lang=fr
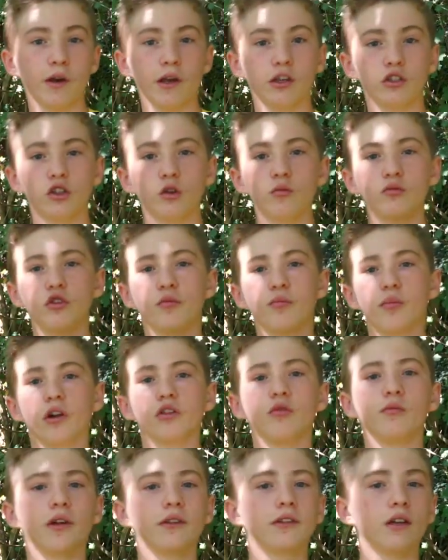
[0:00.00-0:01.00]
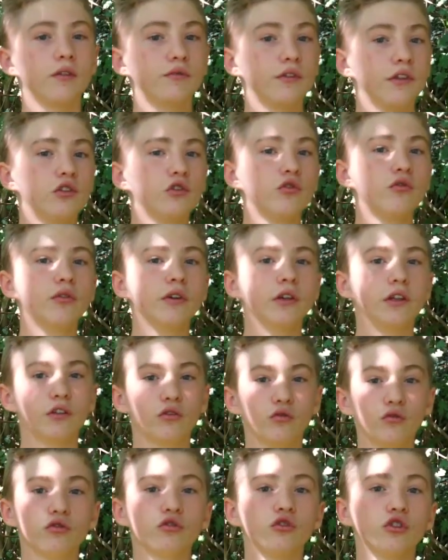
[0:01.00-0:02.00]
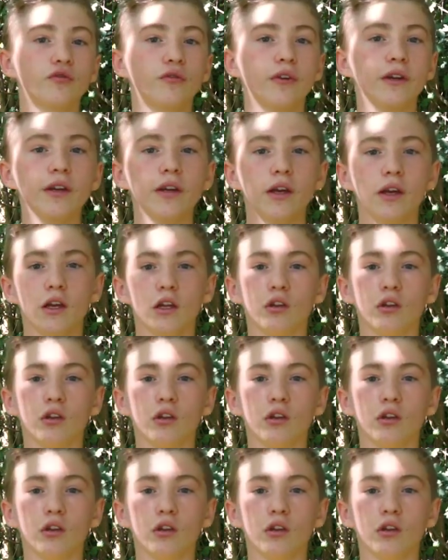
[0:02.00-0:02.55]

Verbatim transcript: Par exemple, je parle de matériel vidéo et tout ce que je fais.